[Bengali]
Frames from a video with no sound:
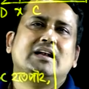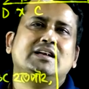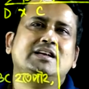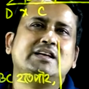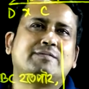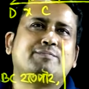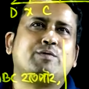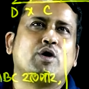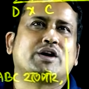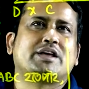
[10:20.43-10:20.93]

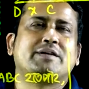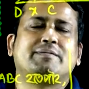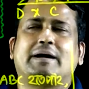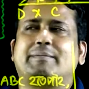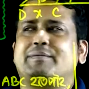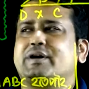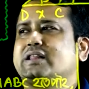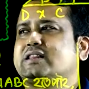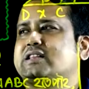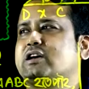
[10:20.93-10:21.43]
লিখবো
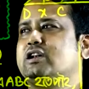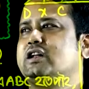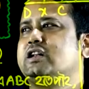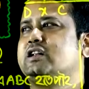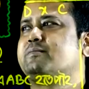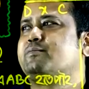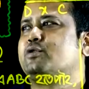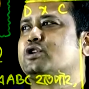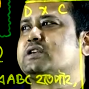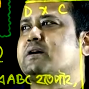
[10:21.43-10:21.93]
কিভাবে তাহলে
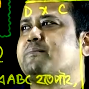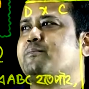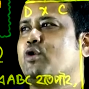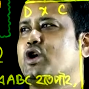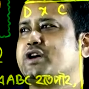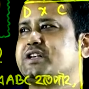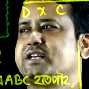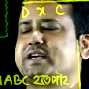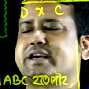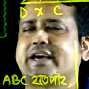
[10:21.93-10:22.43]
লিখবো যে
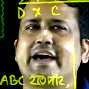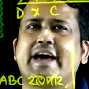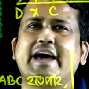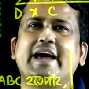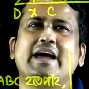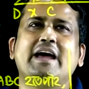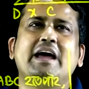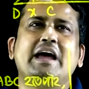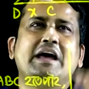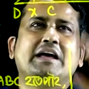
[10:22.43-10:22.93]
মইটিকে
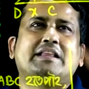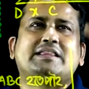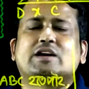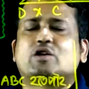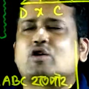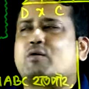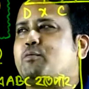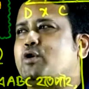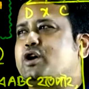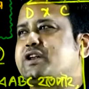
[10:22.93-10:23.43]

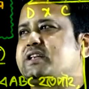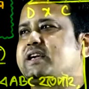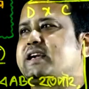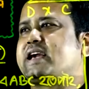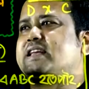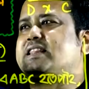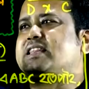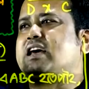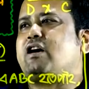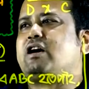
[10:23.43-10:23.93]
দেখো মইটিকে
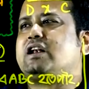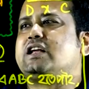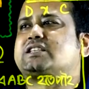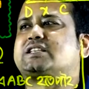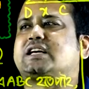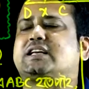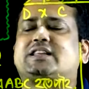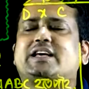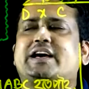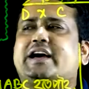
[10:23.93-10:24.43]
দেওয়ালের
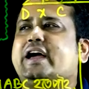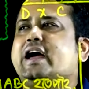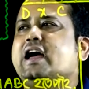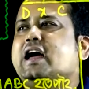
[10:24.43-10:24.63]
সাথে